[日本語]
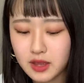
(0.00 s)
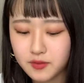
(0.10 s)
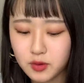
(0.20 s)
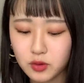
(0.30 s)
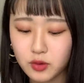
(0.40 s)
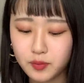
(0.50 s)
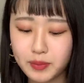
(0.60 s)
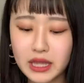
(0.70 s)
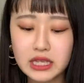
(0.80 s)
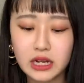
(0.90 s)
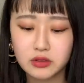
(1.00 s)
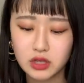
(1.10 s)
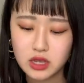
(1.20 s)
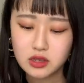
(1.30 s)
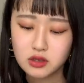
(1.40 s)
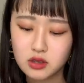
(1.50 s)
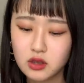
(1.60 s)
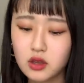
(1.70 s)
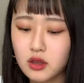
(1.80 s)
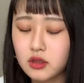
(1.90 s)
このバニラのね。
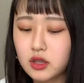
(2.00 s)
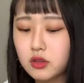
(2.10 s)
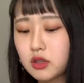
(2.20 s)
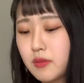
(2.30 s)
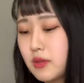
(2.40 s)
なのでめっ